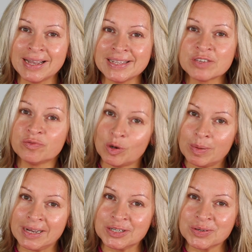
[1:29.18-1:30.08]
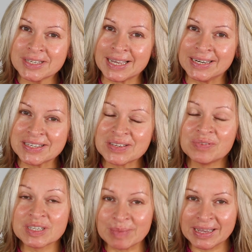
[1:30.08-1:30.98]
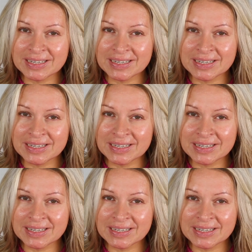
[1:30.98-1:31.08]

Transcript: eins: Vorbereitung ist alles. Was meine